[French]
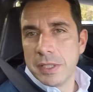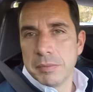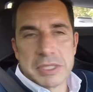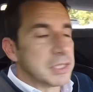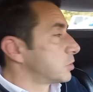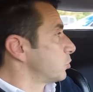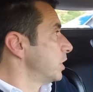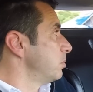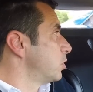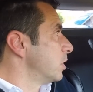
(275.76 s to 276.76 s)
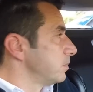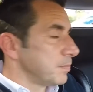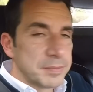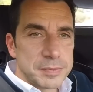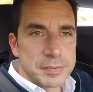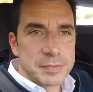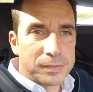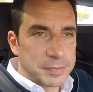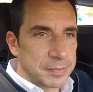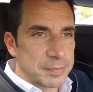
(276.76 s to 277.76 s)
mais c'est ce qu'on aime quoi
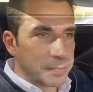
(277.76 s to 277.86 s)
Exactement.